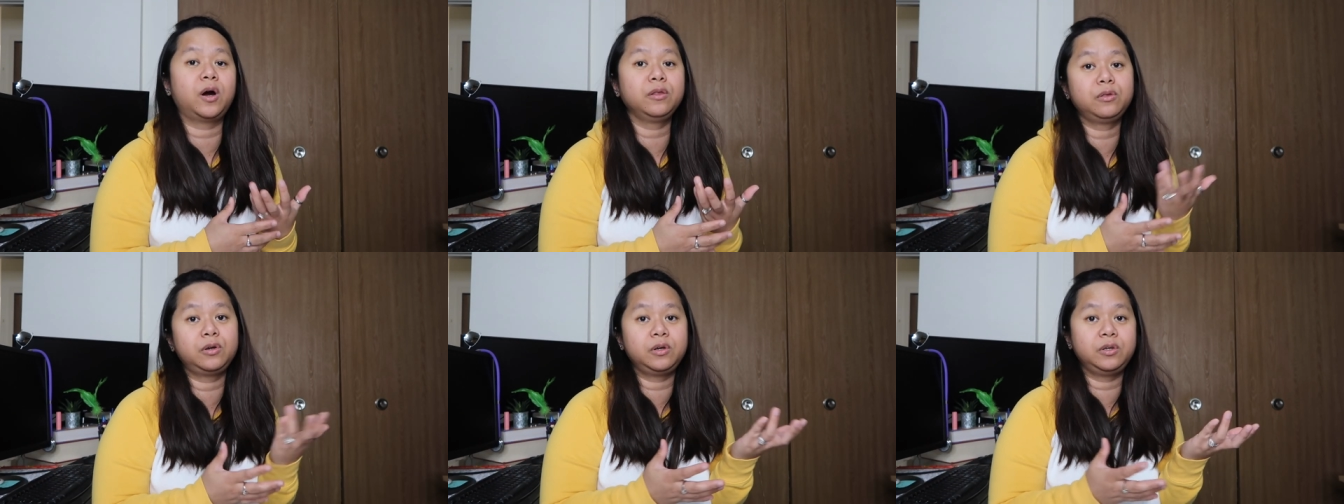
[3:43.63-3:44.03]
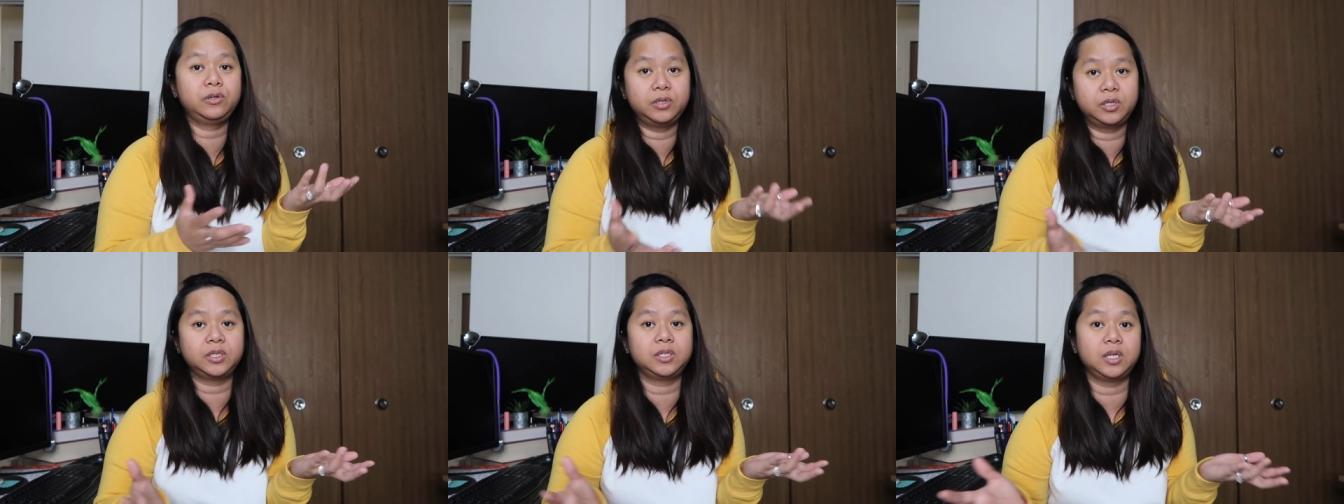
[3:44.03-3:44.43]
under
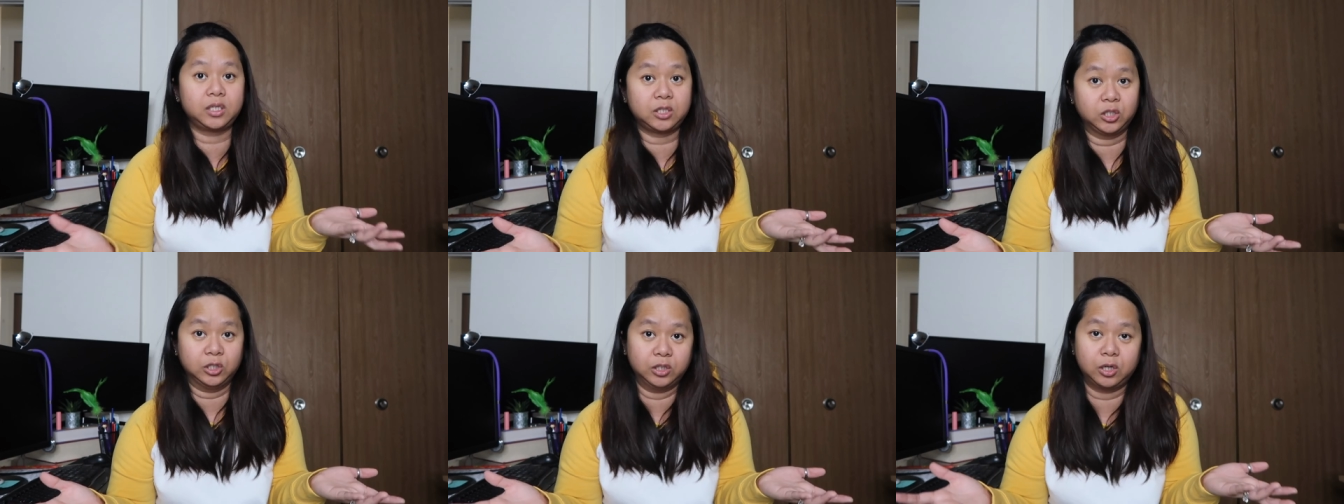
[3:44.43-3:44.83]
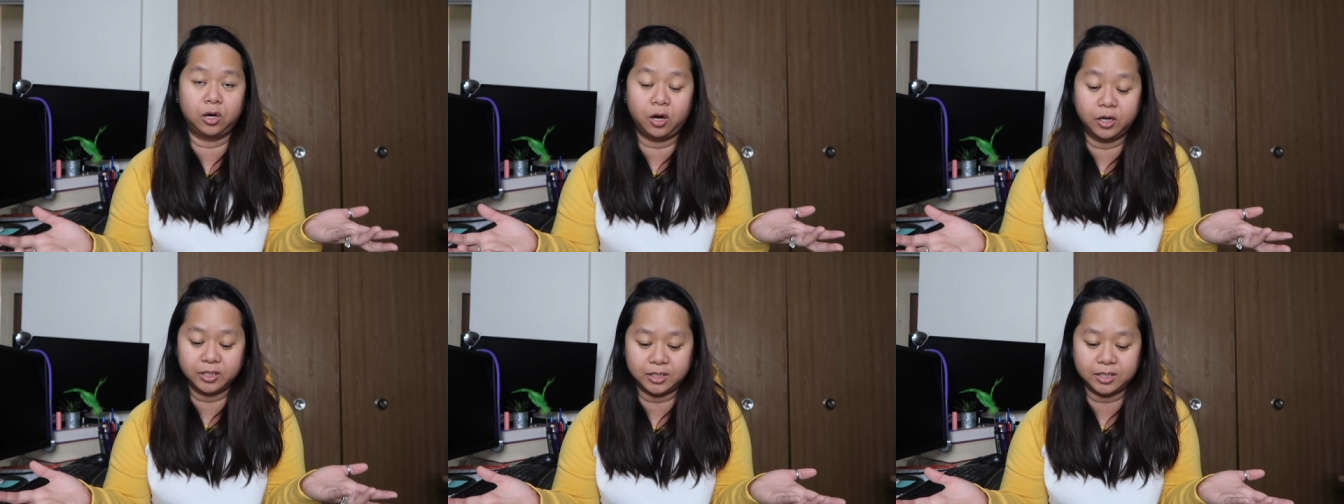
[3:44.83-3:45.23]
jurisdiction no
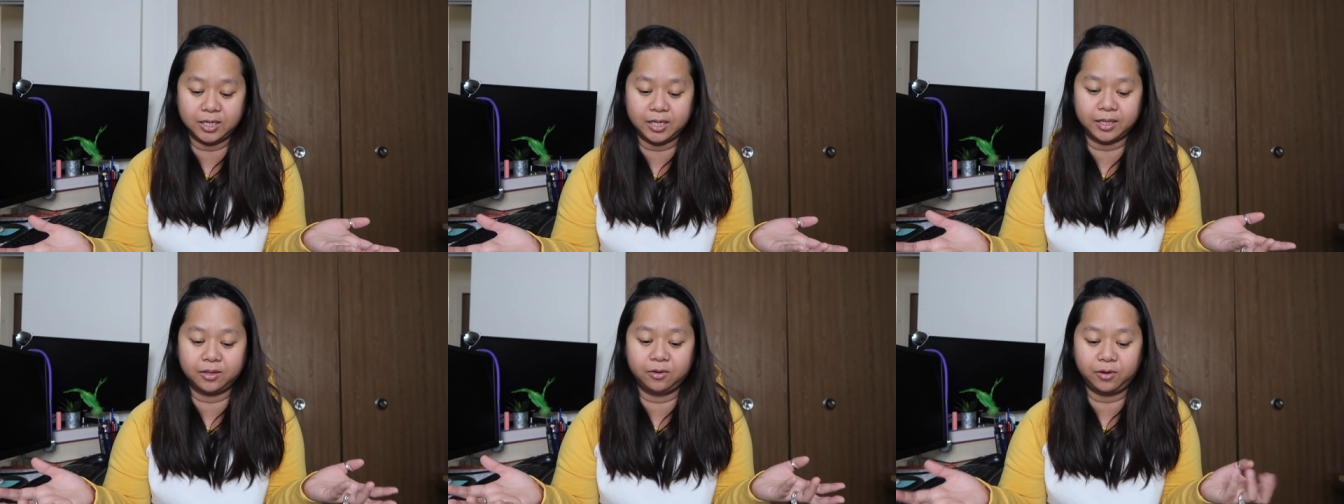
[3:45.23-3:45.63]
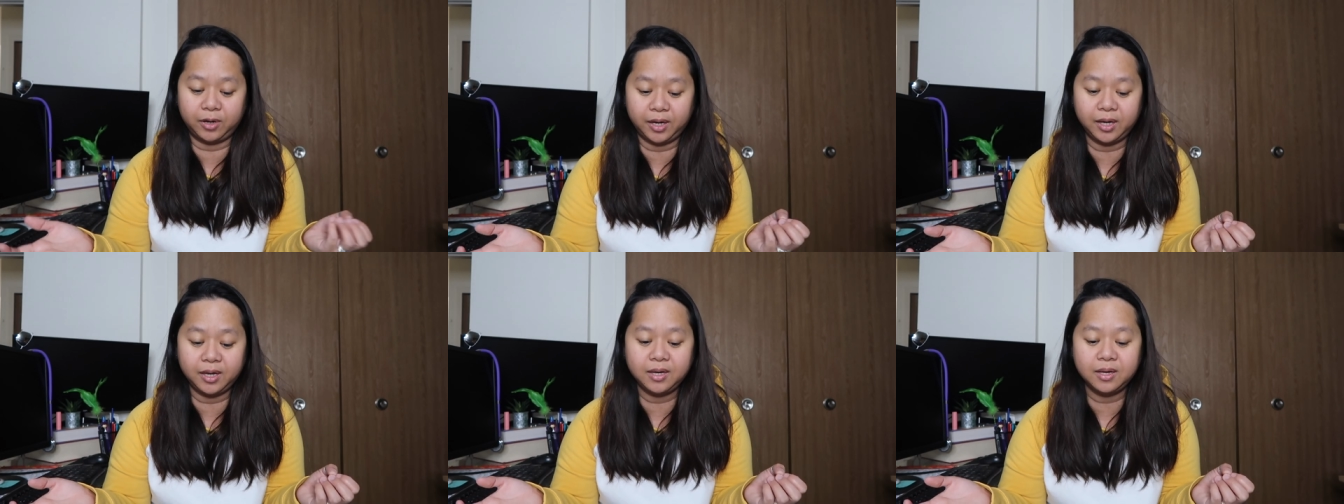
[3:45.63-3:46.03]
consulate,
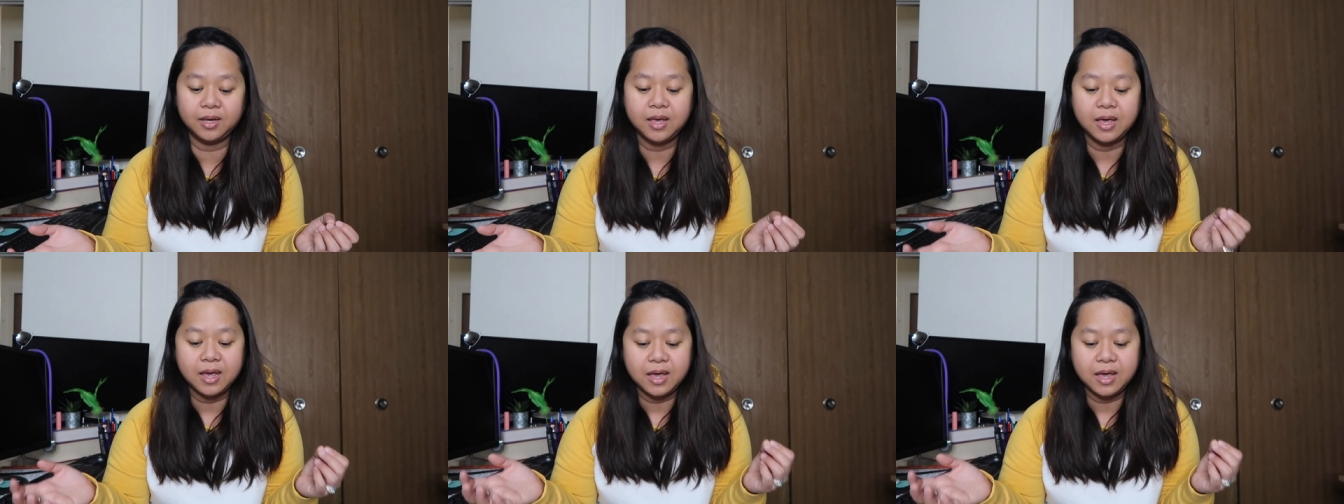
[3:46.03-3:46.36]
okay?